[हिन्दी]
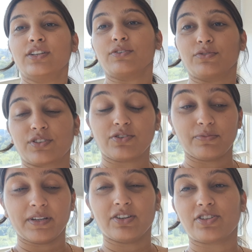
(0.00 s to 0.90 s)
तो उसको
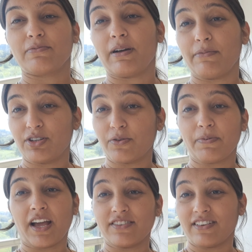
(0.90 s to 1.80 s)
भी शिमला मिर्च और
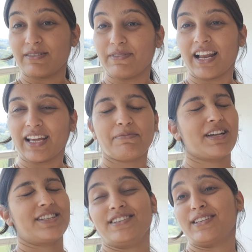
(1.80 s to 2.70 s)
प्याज व्याज मिला के बड़ी
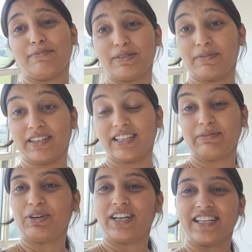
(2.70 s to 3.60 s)
अच्छी सब्ज़ी बनती है
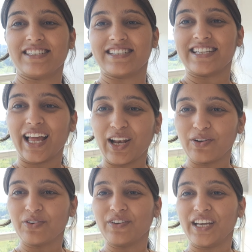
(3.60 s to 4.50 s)
बहुत टेस्टी
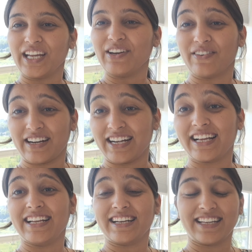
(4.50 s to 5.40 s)
येलो ग्रीन और रेड
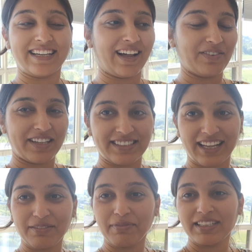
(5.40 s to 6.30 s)
कलर की डालो एक
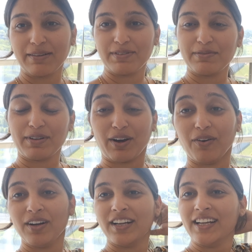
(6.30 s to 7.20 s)
साथ में सब्ज़ी बनाओ